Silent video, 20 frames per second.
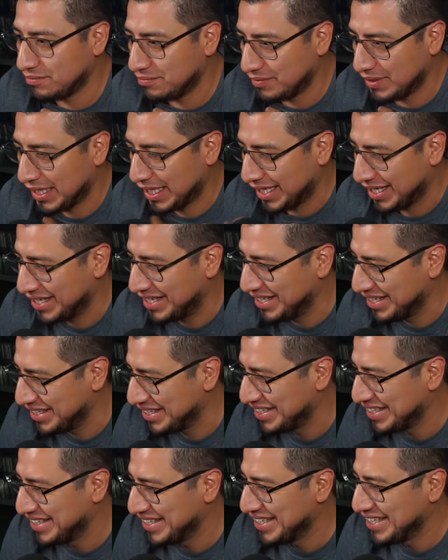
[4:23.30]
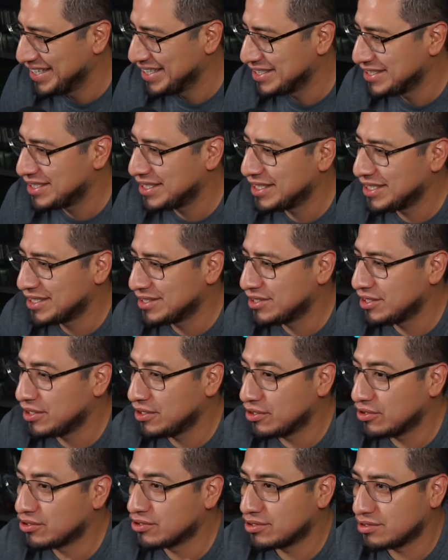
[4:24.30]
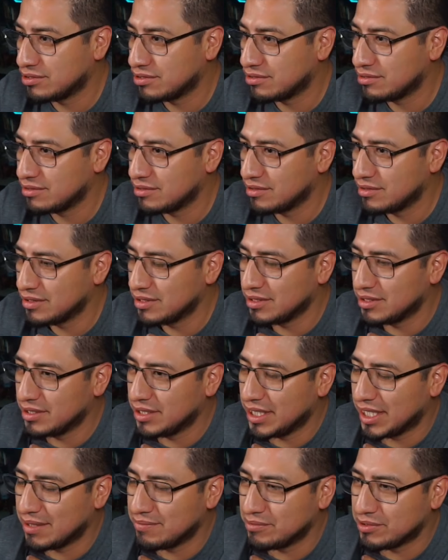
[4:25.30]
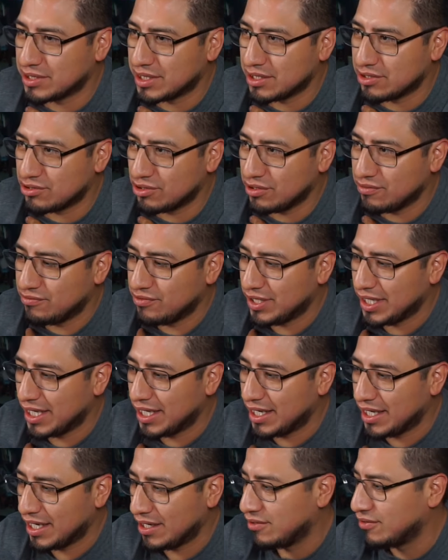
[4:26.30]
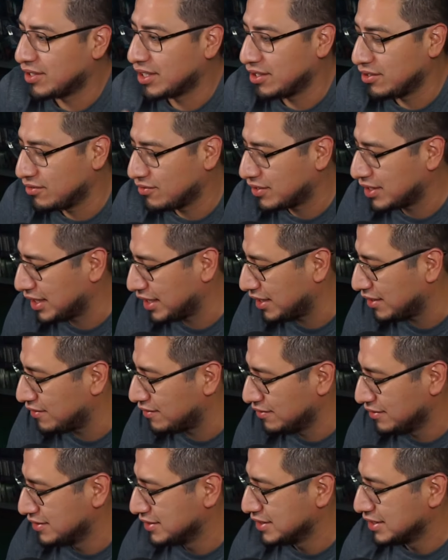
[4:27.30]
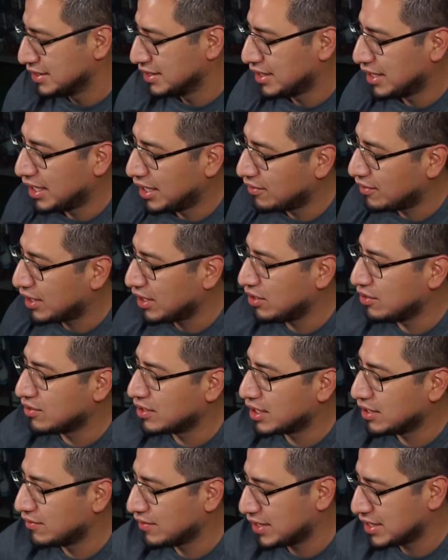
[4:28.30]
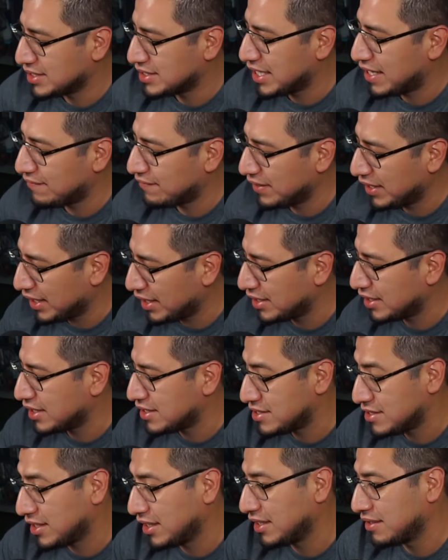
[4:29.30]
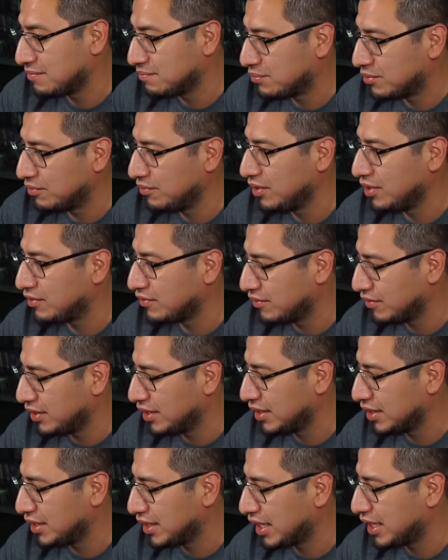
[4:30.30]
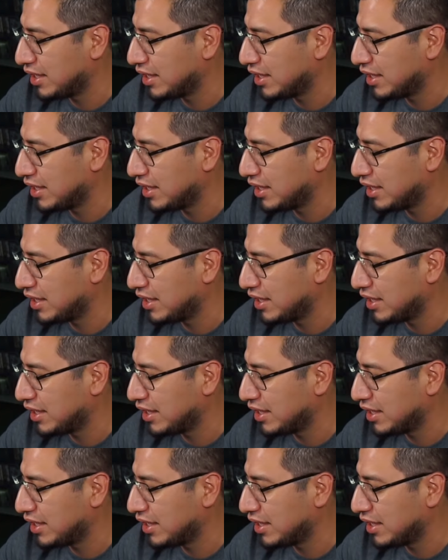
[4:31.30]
bien, si, si yo digamos que soy fiel a lo que yo creo, a lo que yo creo que está bien decir en público y que